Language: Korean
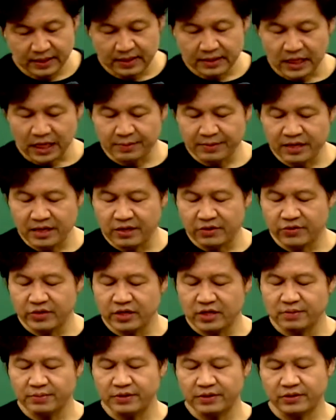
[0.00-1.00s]
다음에
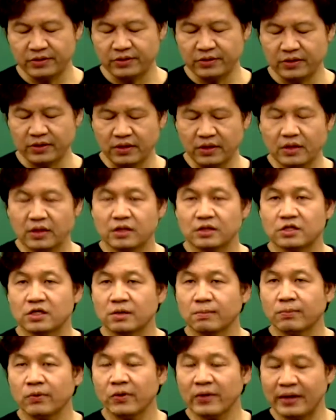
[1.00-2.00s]
리얼번요.
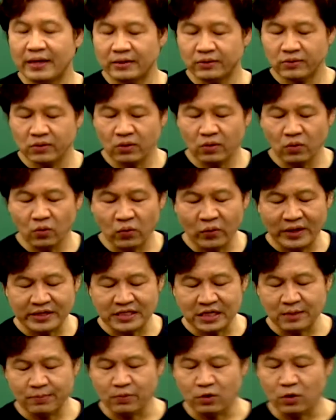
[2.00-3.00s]
정보활동
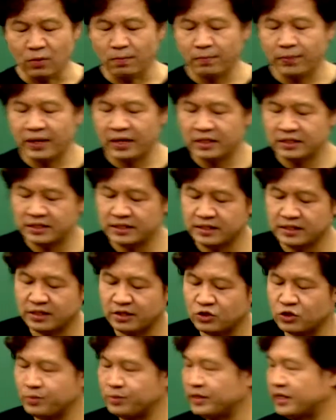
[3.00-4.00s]
화살표 페이지
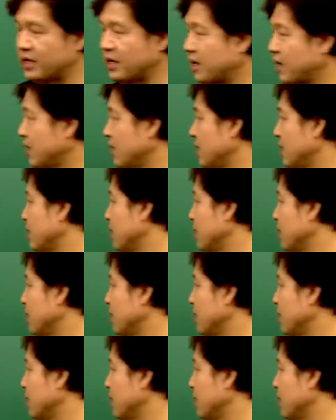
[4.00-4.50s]
적어줍니다.